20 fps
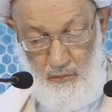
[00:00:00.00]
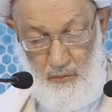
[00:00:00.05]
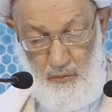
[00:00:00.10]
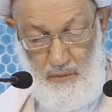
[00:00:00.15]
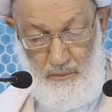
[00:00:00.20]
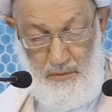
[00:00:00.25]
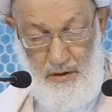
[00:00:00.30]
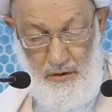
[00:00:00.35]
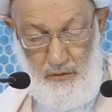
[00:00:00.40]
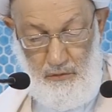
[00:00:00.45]

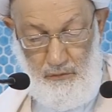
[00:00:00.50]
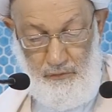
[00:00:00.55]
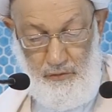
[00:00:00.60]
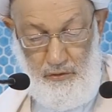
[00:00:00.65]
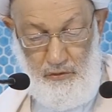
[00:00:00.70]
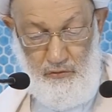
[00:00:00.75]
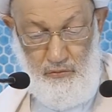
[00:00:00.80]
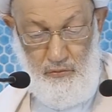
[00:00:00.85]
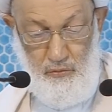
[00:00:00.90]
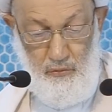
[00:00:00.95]
وما
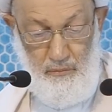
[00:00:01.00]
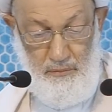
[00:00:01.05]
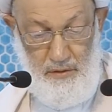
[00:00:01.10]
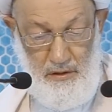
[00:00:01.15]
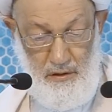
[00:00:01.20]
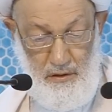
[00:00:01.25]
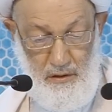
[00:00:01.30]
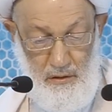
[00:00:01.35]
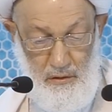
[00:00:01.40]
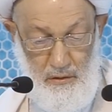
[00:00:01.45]
يفرزه
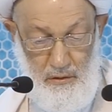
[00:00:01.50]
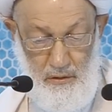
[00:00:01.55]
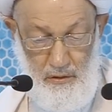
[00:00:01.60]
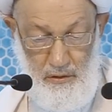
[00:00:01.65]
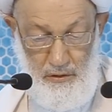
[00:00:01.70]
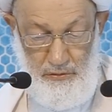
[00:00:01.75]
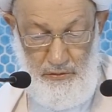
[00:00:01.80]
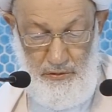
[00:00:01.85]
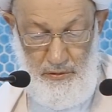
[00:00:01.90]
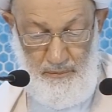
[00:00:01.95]
من
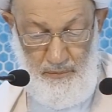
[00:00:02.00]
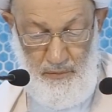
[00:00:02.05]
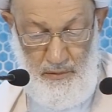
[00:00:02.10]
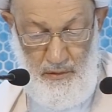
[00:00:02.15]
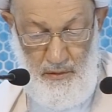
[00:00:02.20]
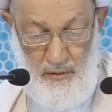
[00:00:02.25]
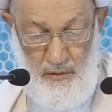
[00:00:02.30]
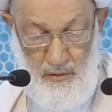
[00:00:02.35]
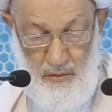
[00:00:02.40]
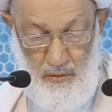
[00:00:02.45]
أحقاد
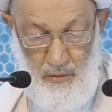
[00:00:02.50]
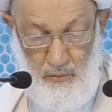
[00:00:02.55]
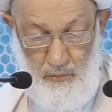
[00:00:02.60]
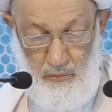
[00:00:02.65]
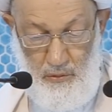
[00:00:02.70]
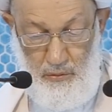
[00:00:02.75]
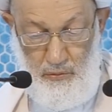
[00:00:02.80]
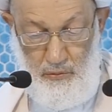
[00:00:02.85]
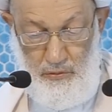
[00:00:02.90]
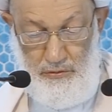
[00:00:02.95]

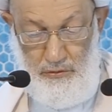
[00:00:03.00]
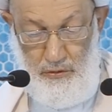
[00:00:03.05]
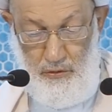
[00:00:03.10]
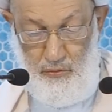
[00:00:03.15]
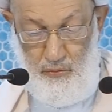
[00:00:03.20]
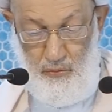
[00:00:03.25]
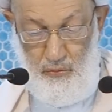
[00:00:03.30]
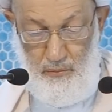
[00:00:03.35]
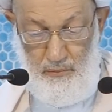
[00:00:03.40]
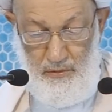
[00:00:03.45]

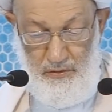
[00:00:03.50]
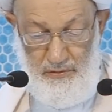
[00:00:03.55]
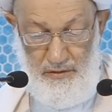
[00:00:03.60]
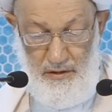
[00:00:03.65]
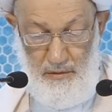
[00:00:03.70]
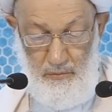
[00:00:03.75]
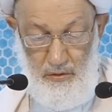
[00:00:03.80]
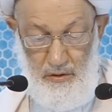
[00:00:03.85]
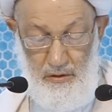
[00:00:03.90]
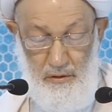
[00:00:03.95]
ويحدثه من
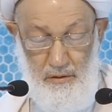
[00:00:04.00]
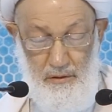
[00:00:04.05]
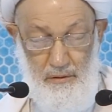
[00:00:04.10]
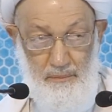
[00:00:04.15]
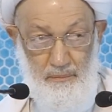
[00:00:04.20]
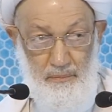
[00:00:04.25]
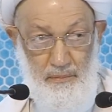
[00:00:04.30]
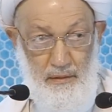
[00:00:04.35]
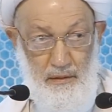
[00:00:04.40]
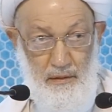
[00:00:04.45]
دمار